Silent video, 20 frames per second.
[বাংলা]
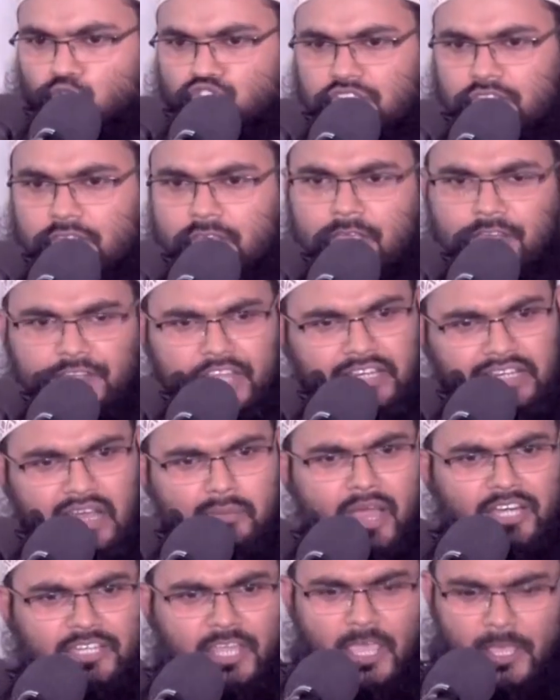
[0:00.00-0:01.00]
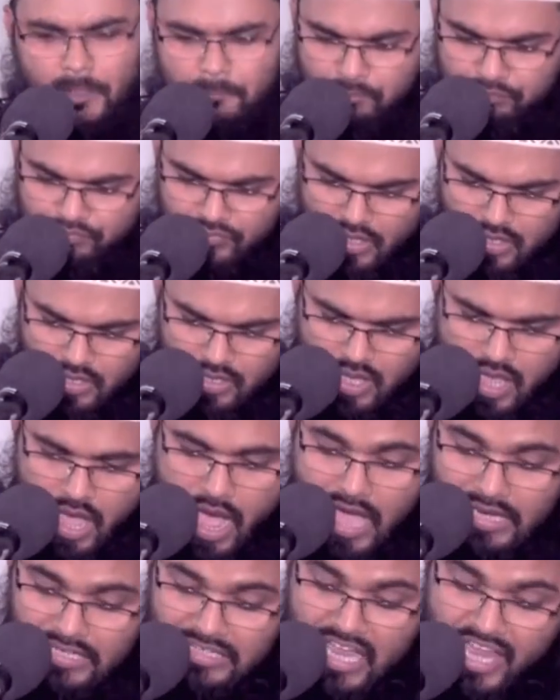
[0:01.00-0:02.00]
হচ্ছি ঠিক না ব্যাঠে
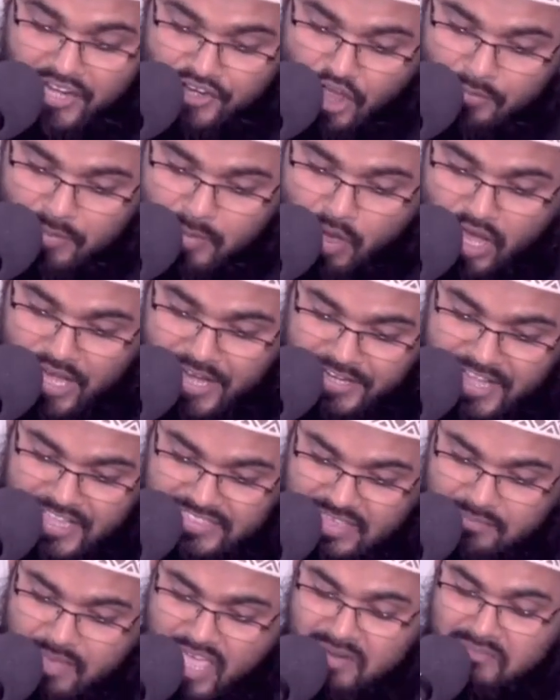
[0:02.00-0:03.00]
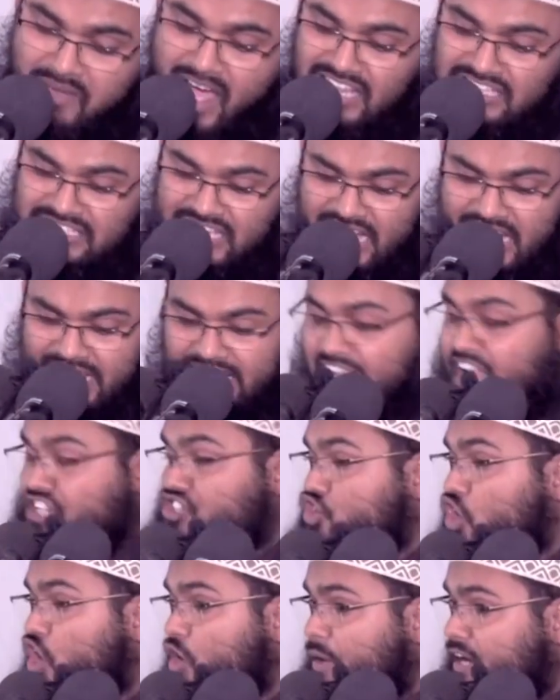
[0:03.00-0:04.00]
আল্লাহর নবী বলেন এতিমের মাল যারা গ্রাস
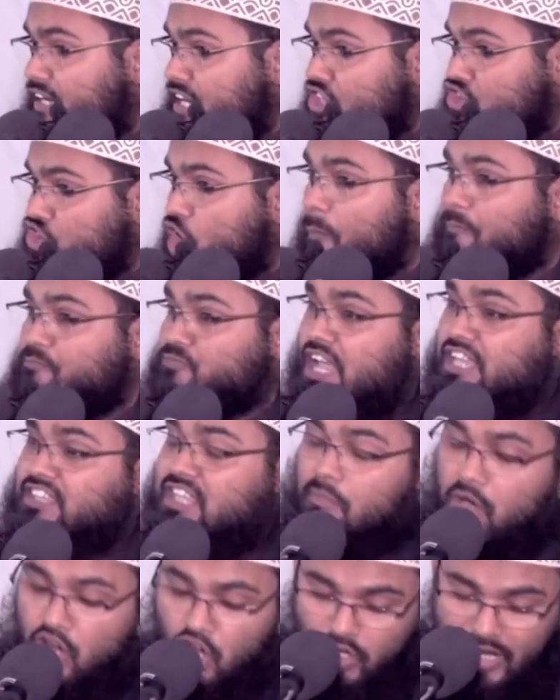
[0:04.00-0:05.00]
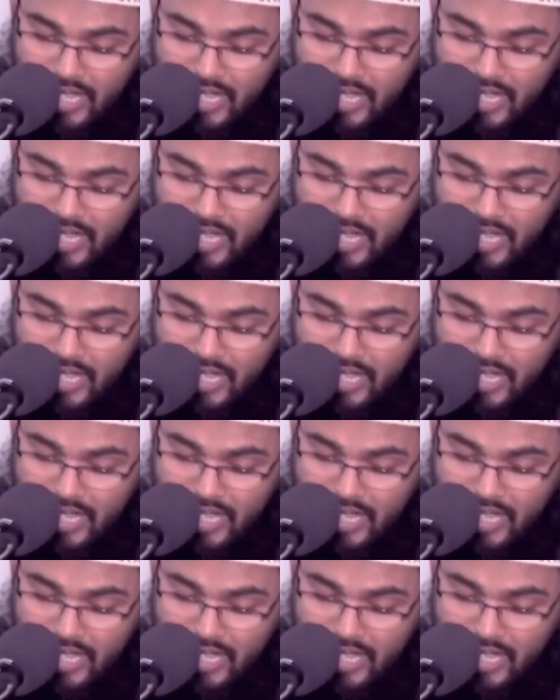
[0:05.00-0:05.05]
করবে এটা সবচাইতে বড়